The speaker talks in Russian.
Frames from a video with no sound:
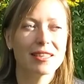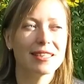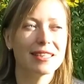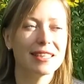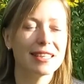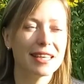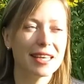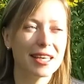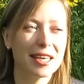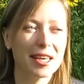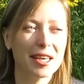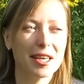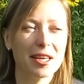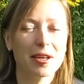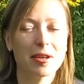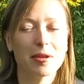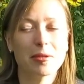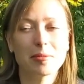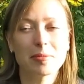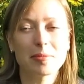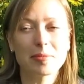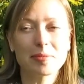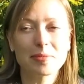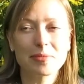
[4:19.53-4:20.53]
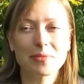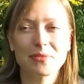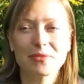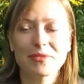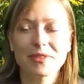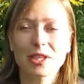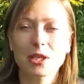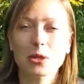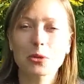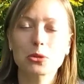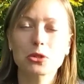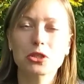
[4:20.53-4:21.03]
не
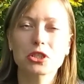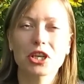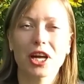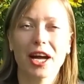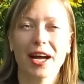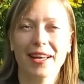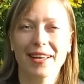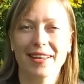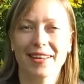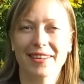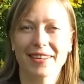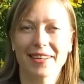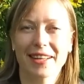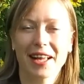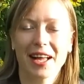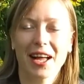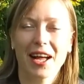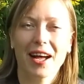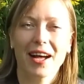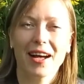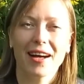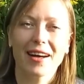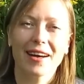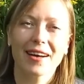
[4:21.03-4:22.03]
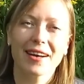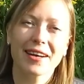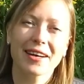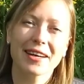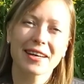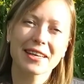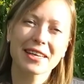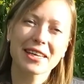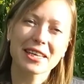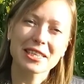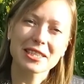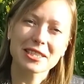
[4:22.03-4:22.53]
нарушая
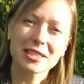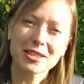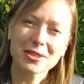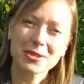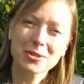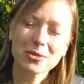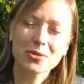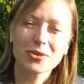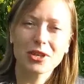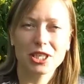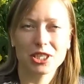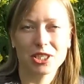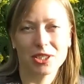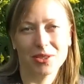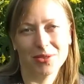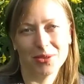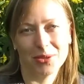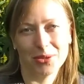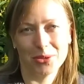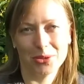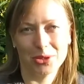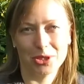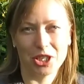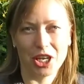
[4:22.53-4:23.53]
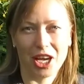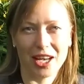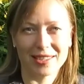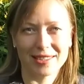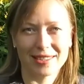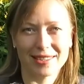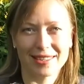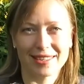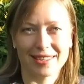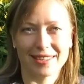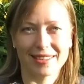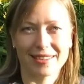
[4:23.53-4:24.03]
а, красоту вашего
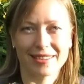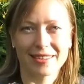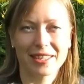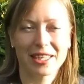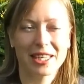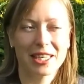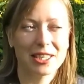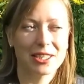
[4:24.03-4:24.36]
участка.